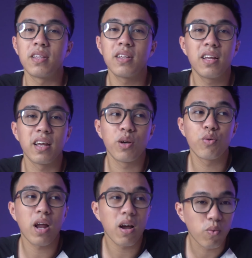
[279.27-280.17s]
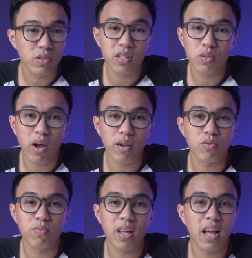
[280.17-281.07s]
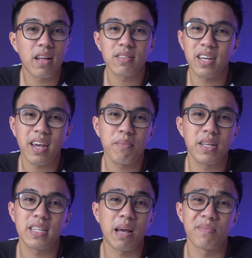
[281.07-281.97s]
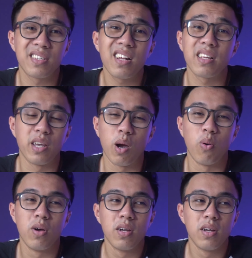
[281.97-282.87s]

thì tất nhiên là hiệu năng của chiếc điện thoại của chúng ta sẽ bị giảm rất là nhiều